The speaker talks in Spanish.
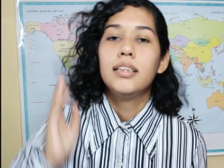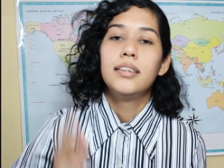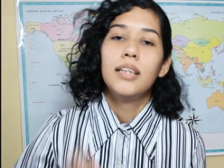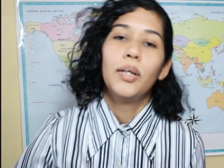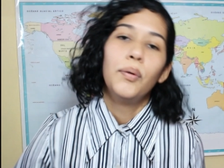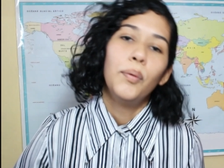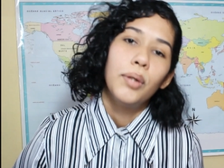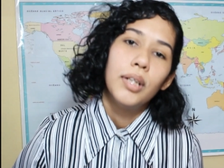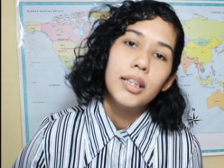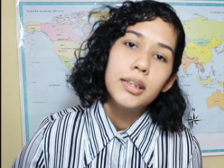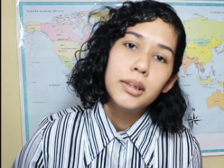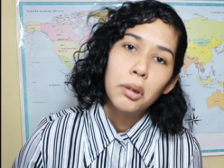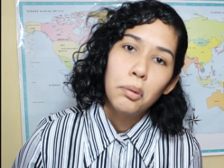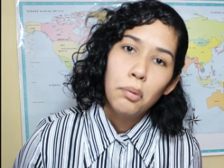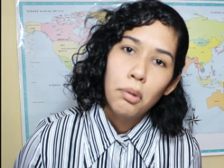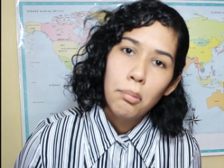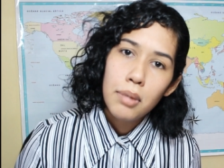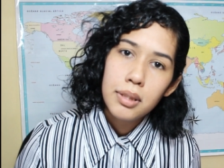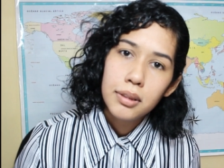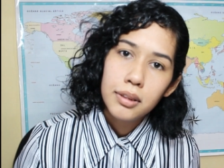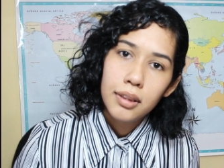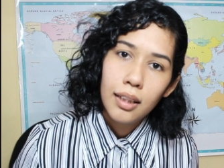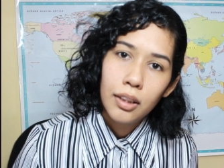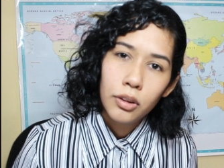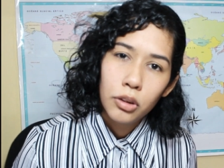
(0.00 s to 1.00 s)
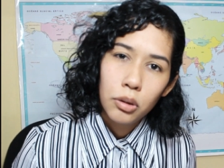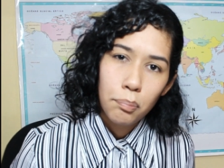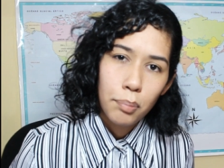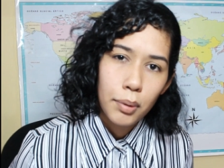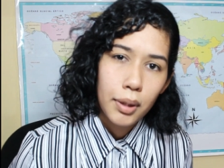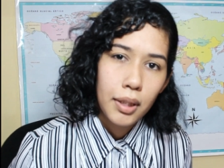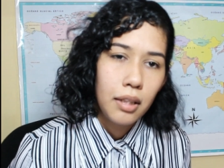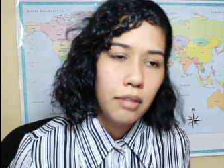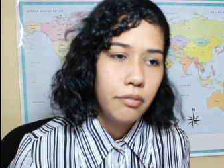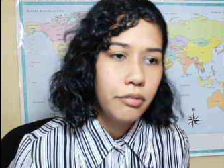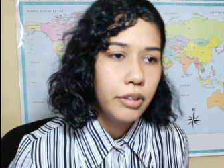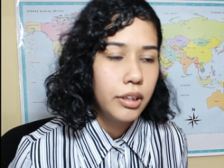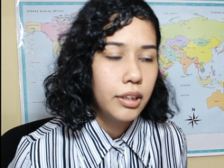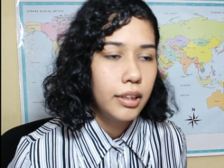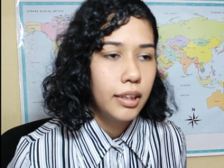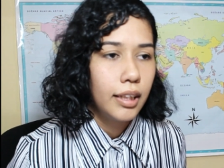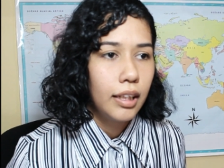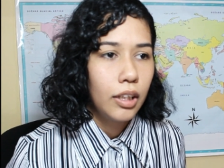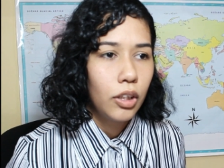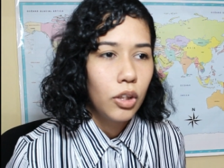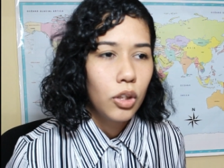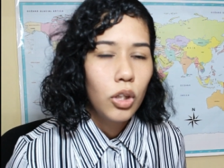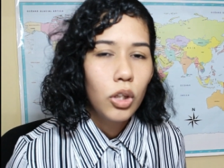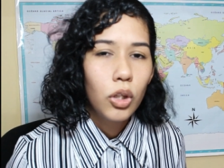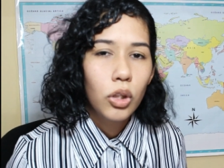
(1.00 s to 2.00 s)
Según estuve investigando para el
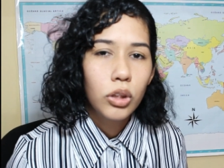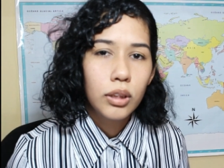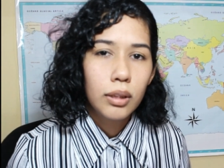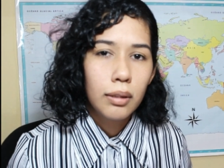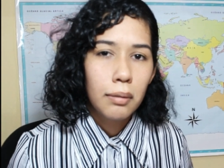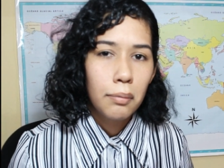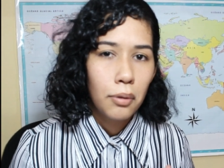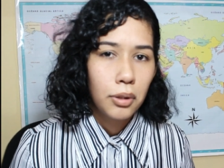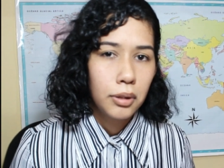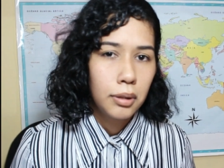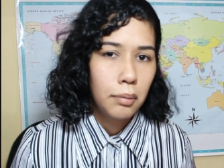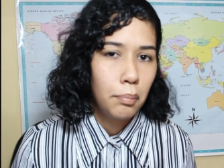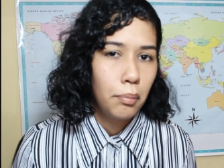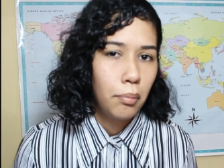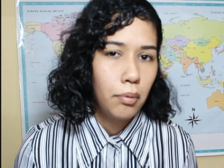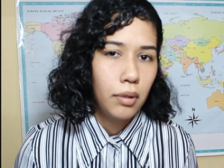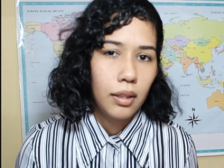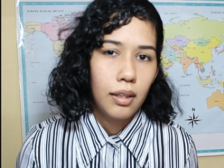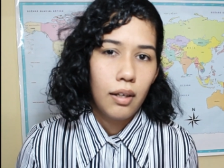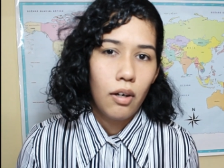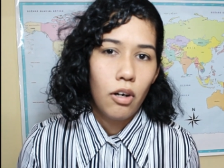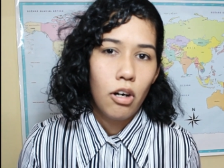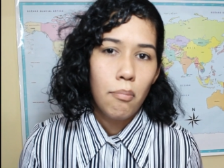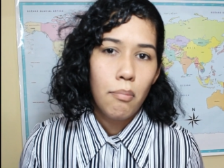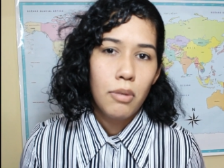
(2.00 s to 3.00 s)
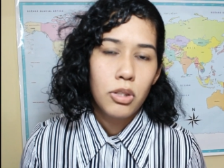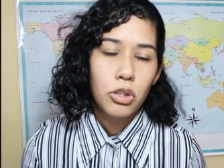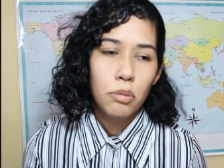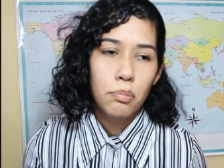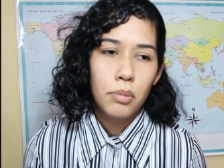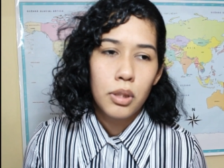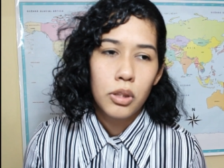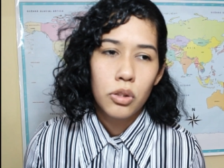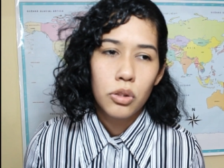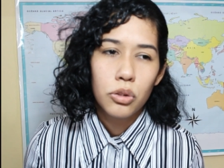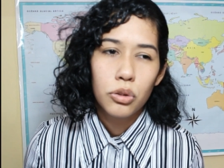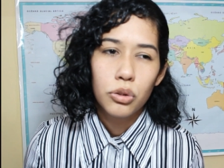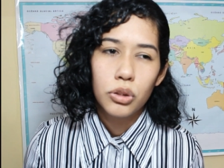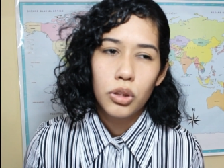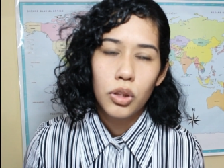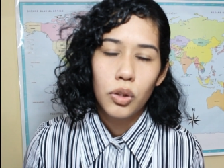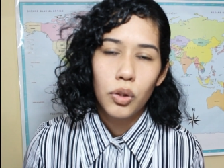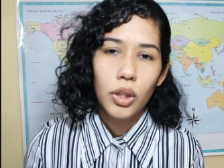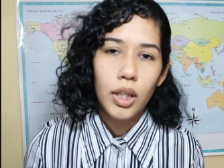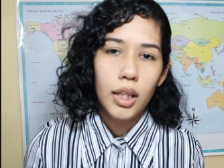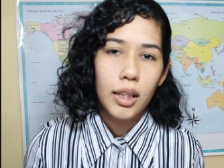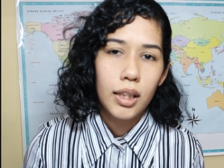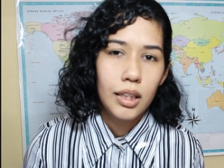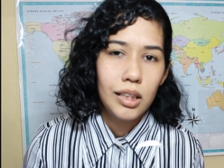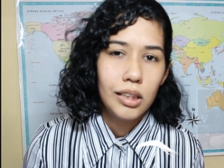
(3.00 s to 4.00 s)
video, los libros se publicaron más o menos
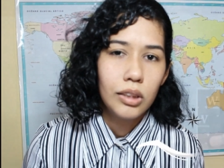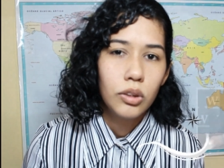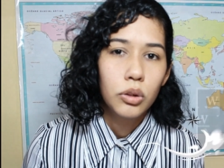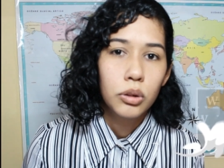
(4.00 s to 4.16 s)
creo que en el